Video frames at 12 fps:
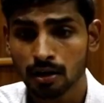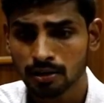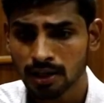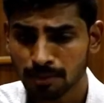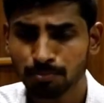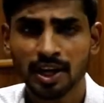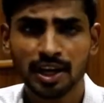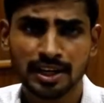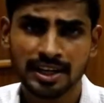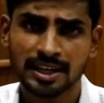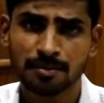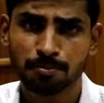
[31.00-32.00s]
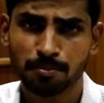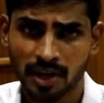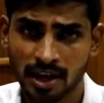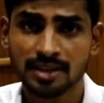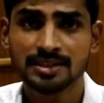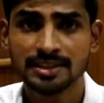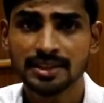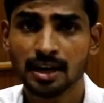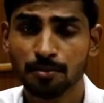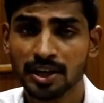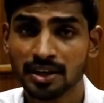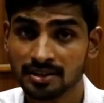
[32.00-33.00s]
ख़त्म करने के प्रयास ही
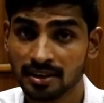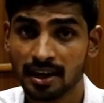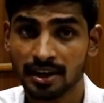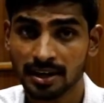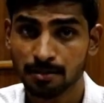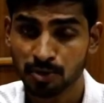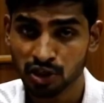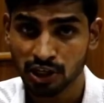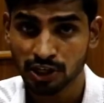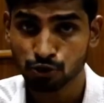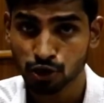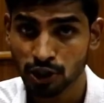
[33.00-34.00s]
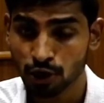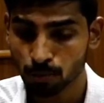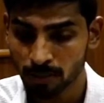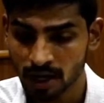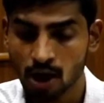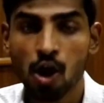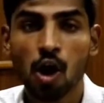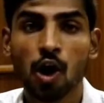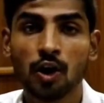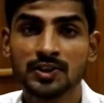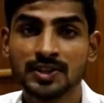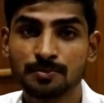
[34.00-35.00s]
हमें नज़र आए हैं पिछले कुछ दिनों में
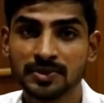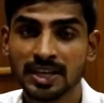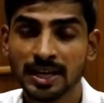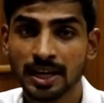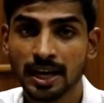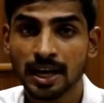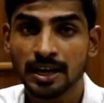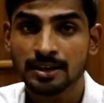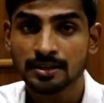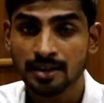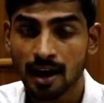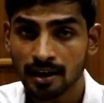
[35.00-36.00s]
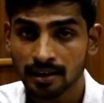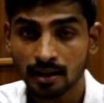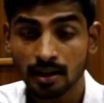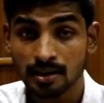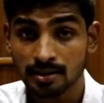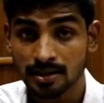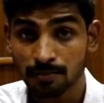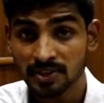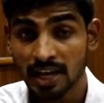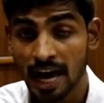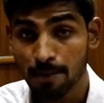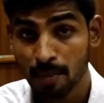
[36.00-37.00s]
और सबसे साल
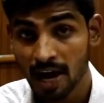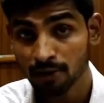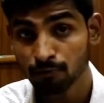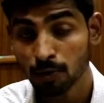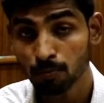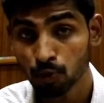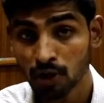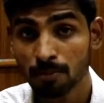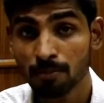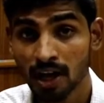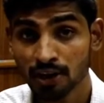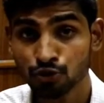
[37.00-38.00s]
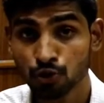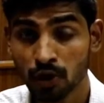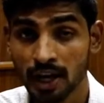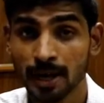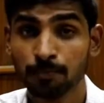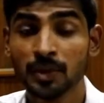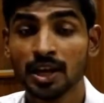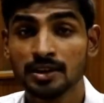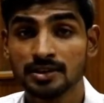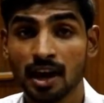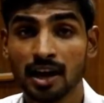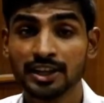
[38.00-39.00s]
सबसे महत्वपूर्ण बात जो है
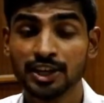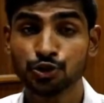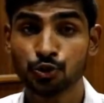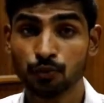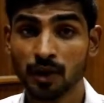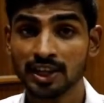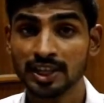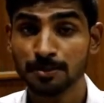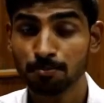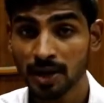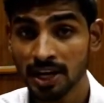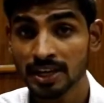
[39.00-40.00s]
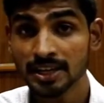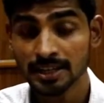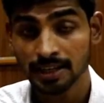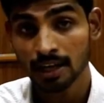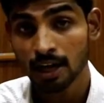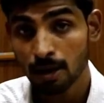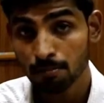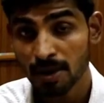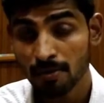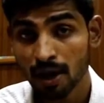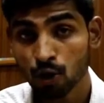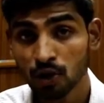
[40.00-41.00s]
साल के शुरुआती में ही
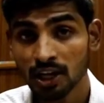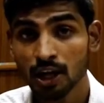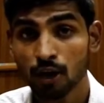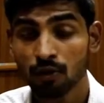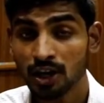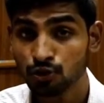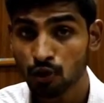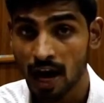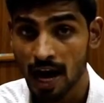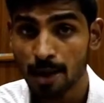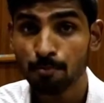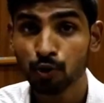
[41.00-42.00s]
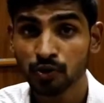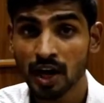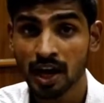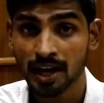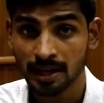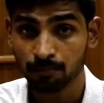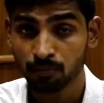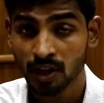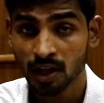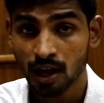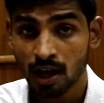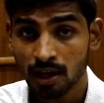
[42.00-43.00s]
भीमा कोरेगांव का जो अहम मुद्दा है
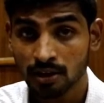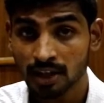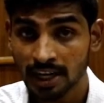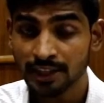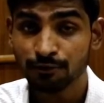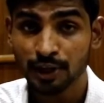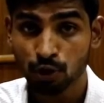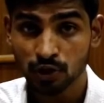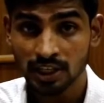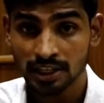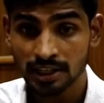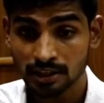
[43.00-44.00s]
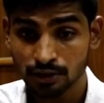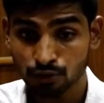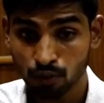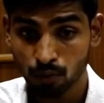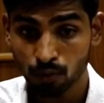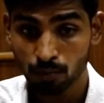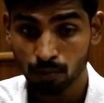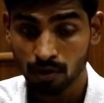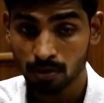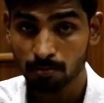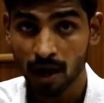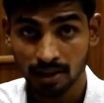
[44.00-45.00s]
दलित विरोधी जो
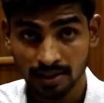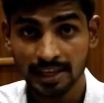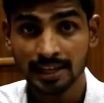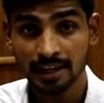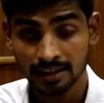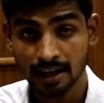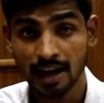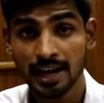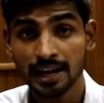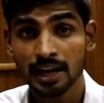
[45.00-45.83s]
बातें घटनाएं